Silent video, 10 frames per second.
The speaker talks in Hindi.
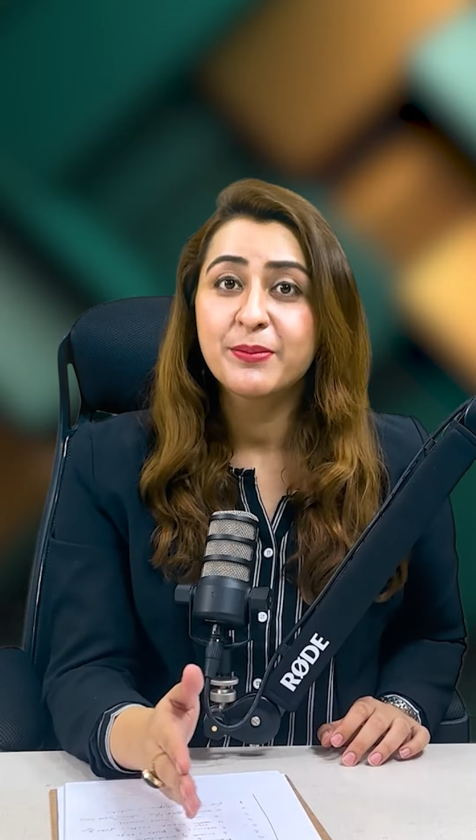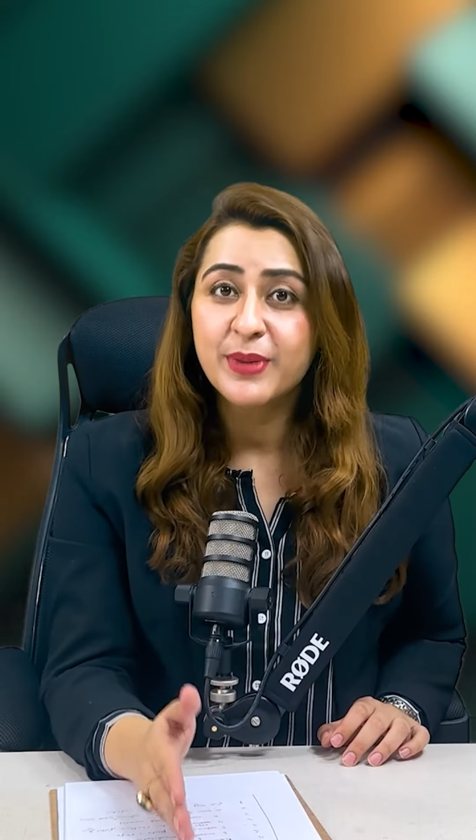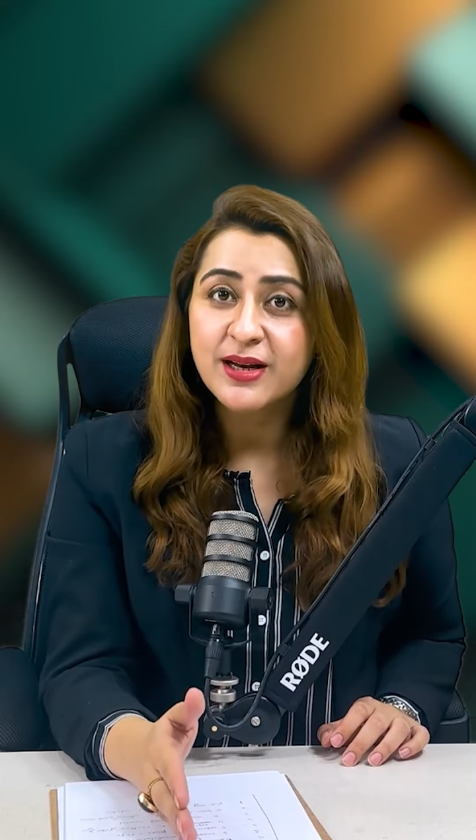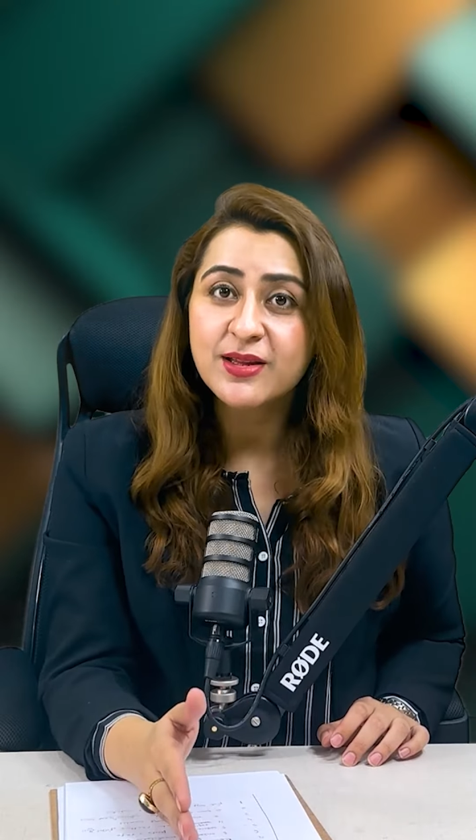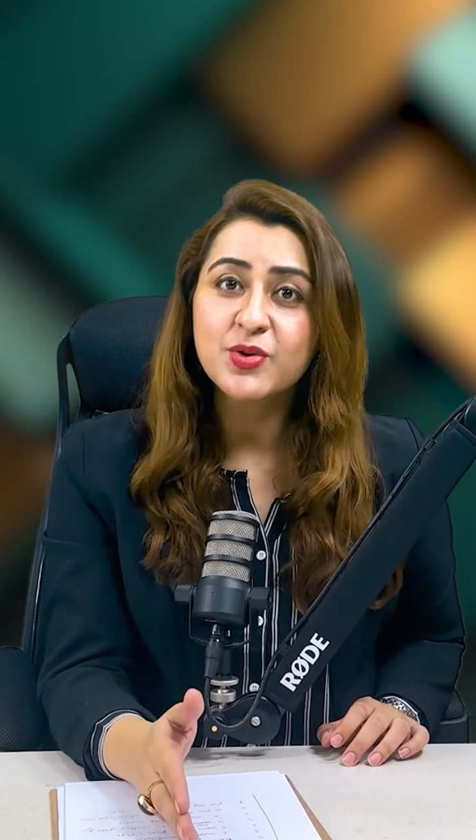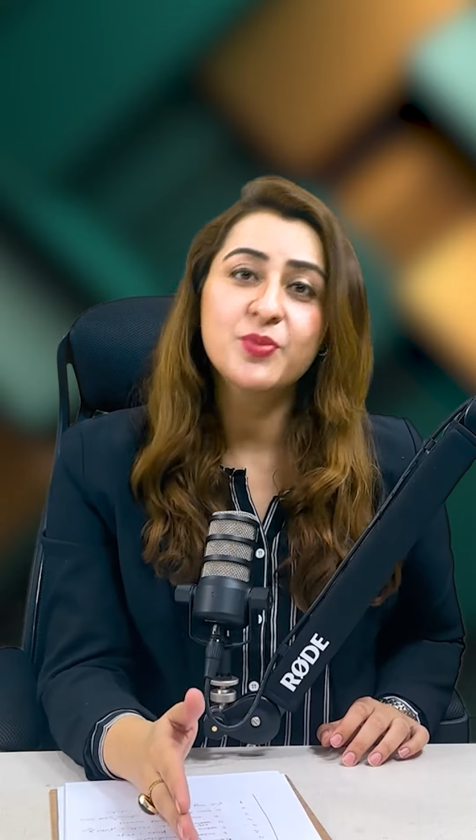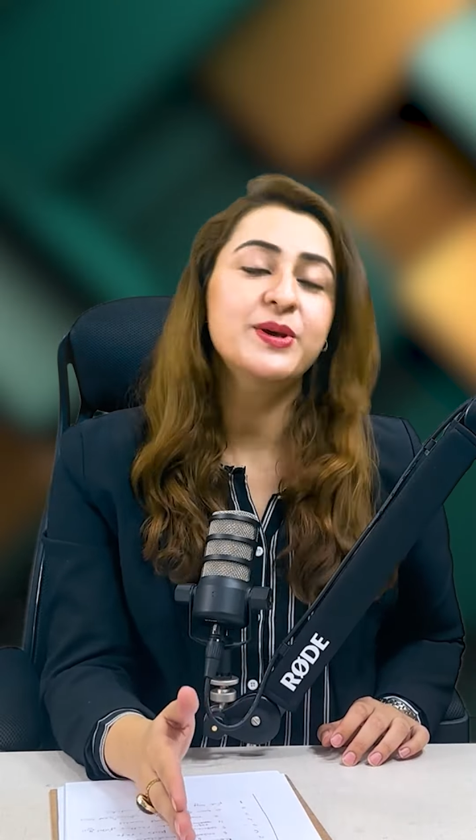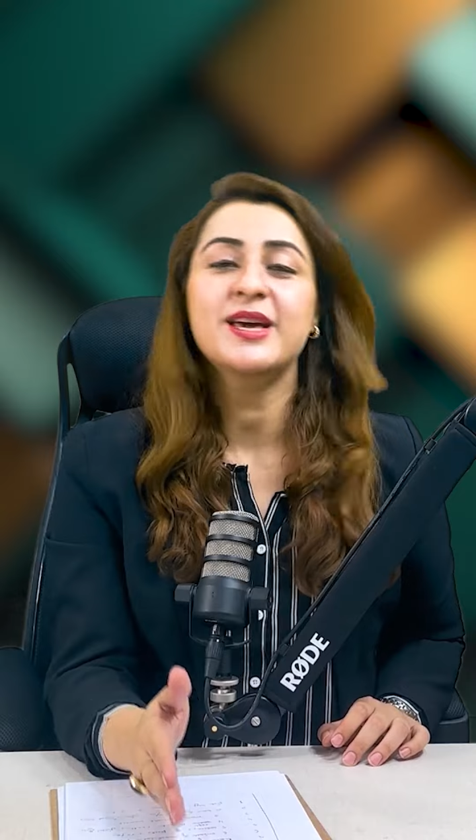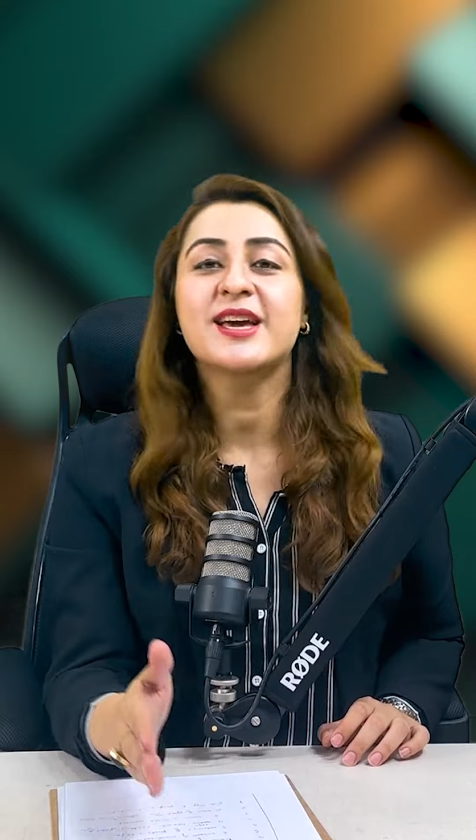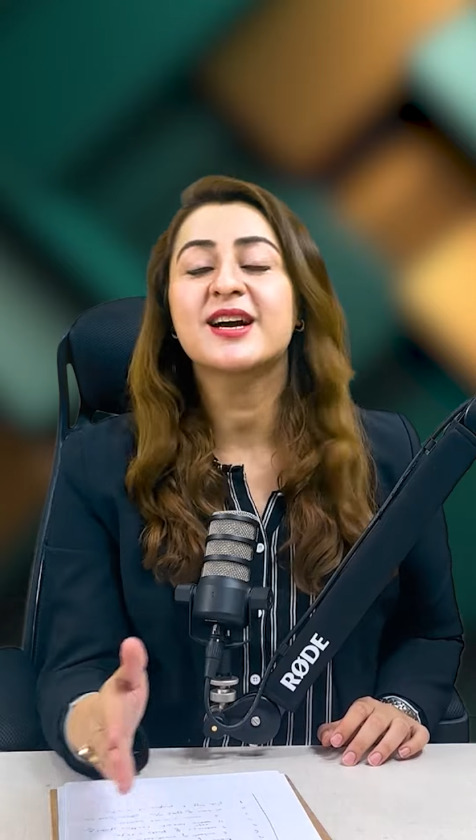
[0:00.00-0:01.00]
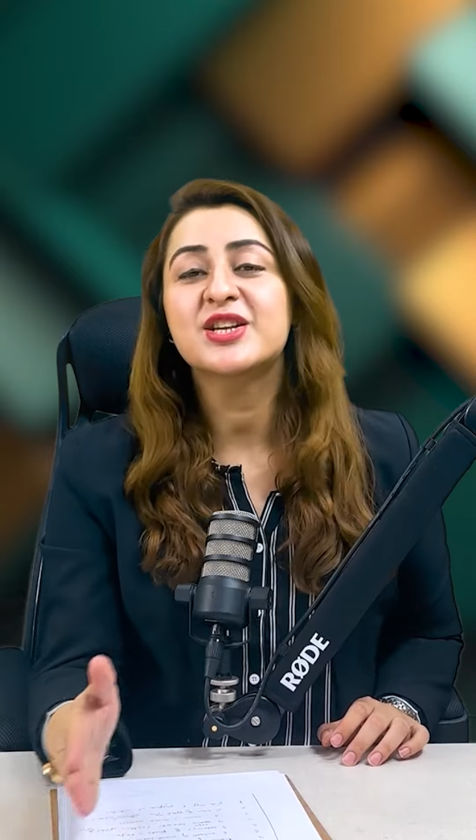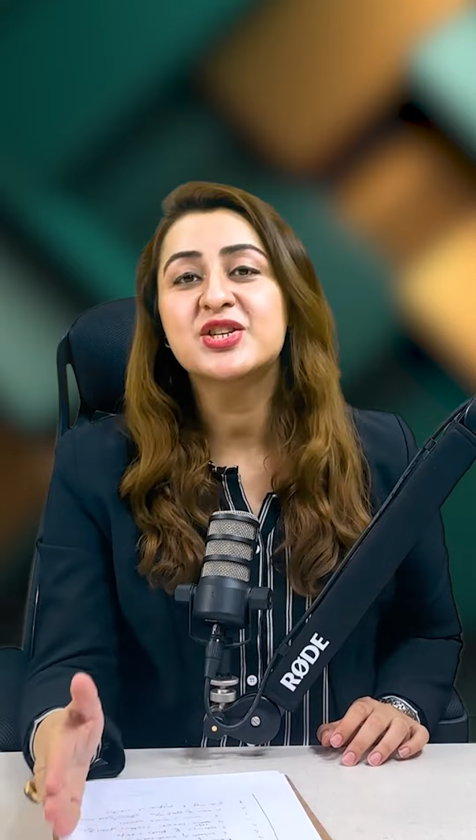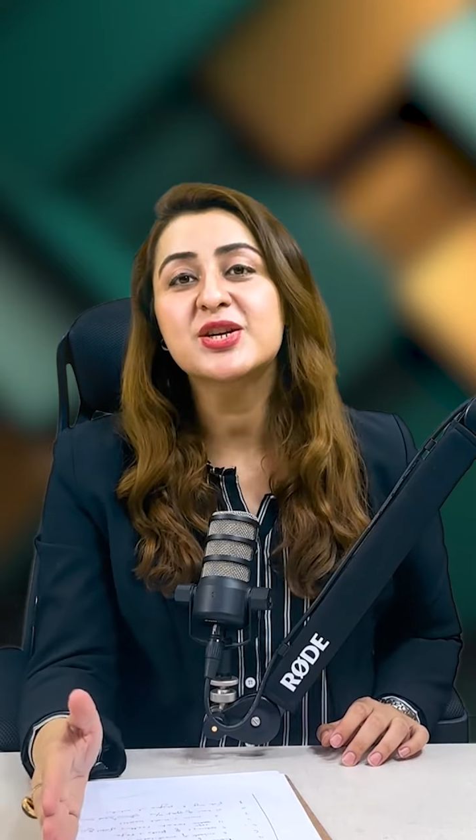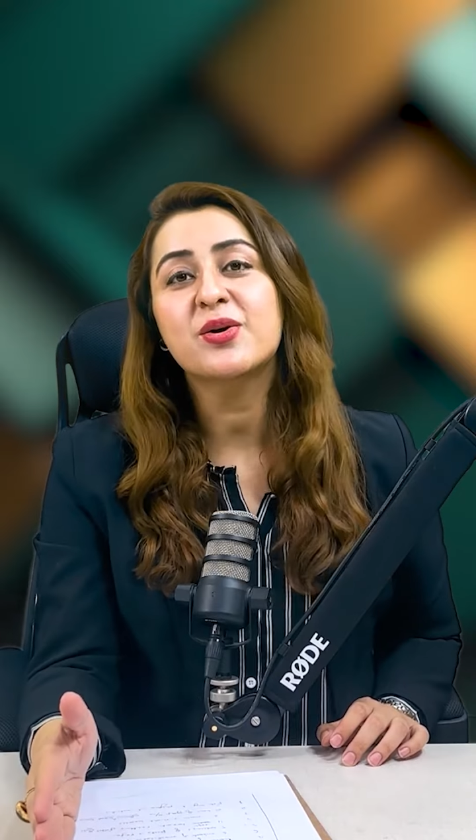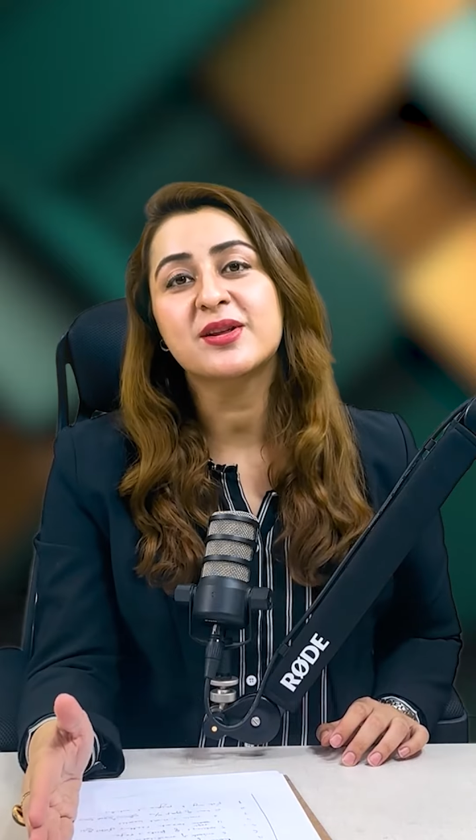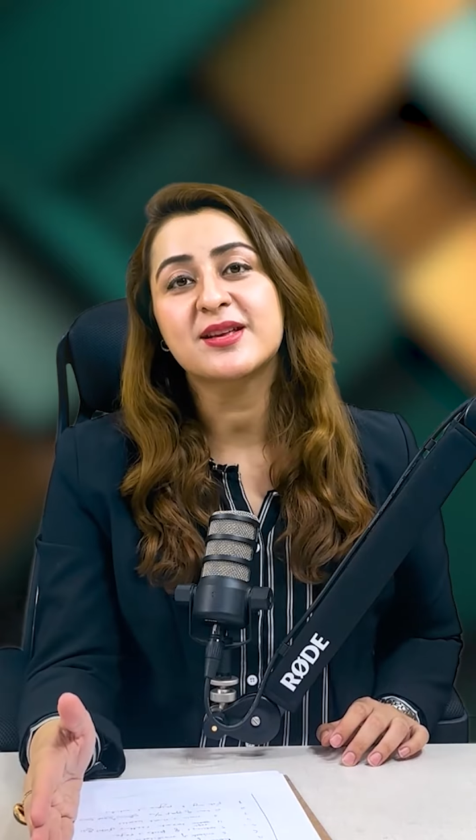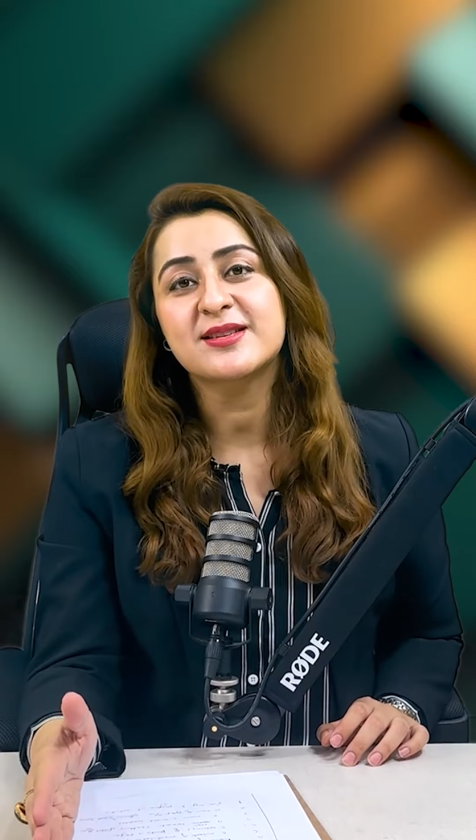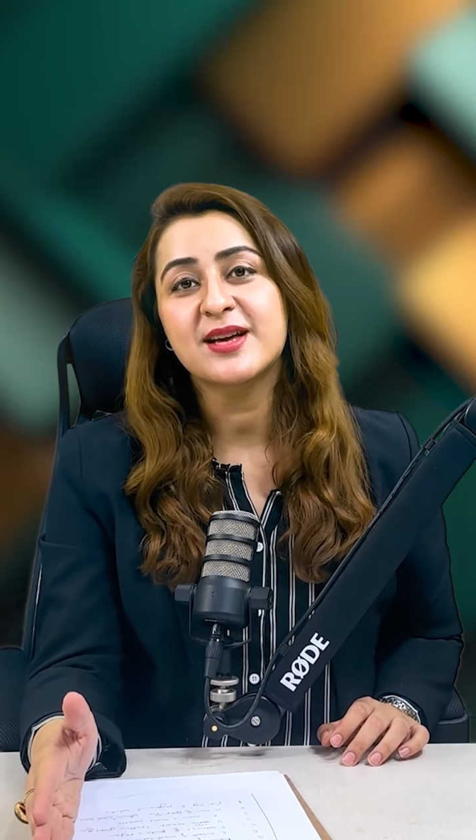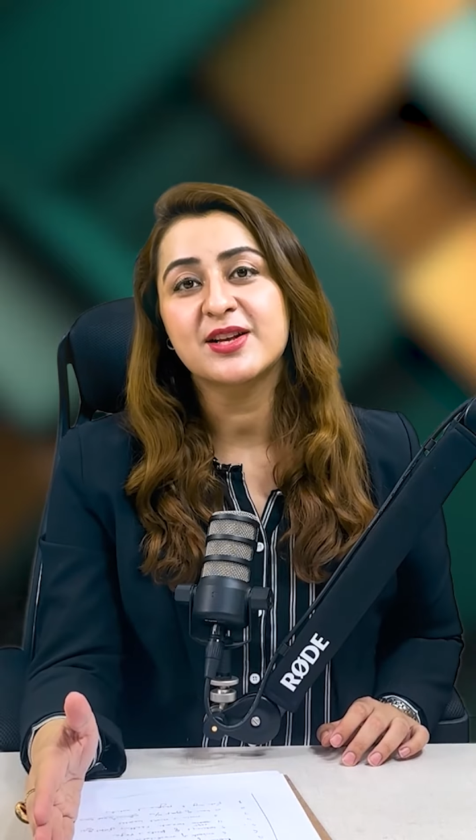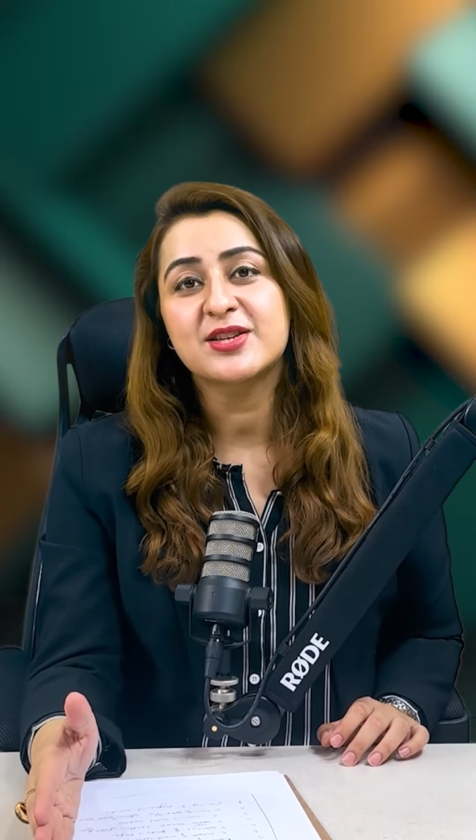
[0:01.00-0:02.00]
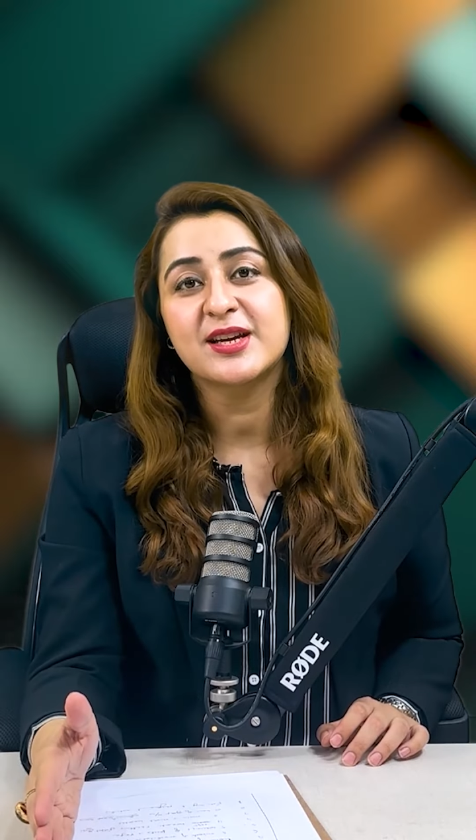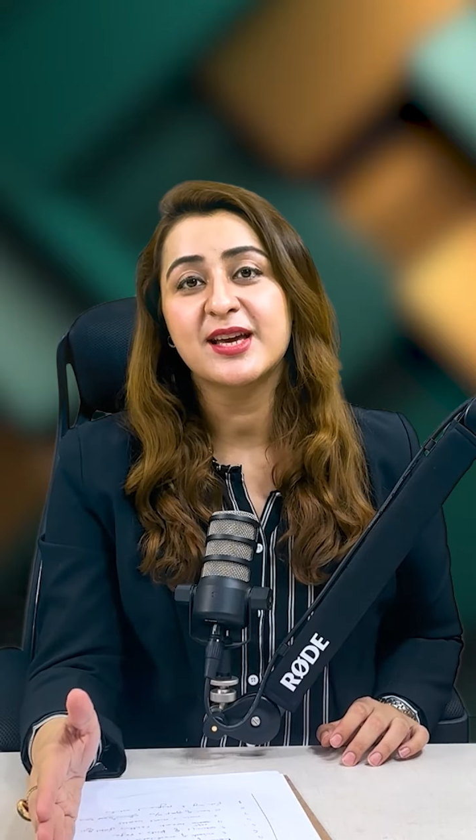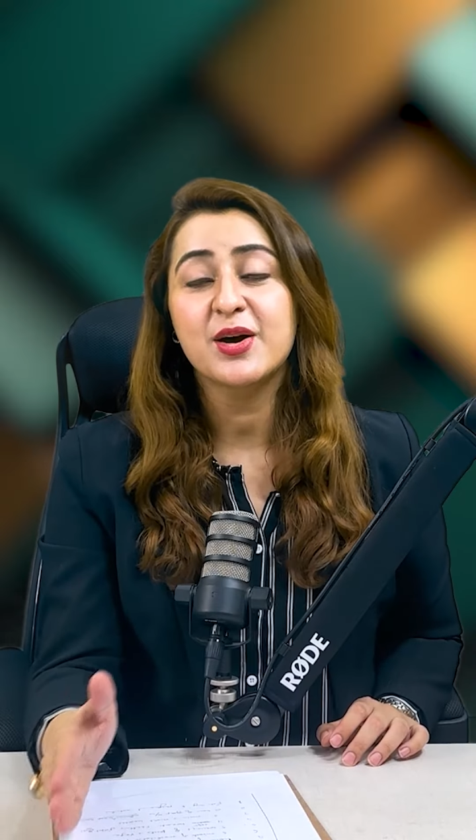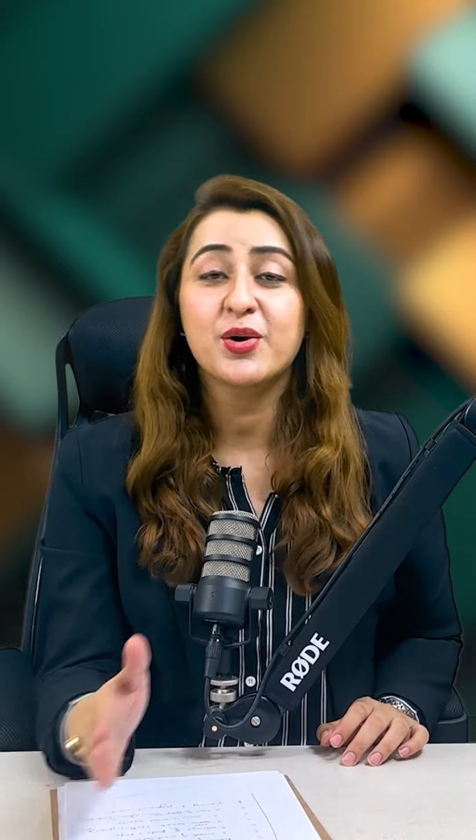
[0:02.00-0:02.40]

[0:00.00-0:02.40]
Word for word: मर्द को भी एक अच्छी औरत का साथ चाहिए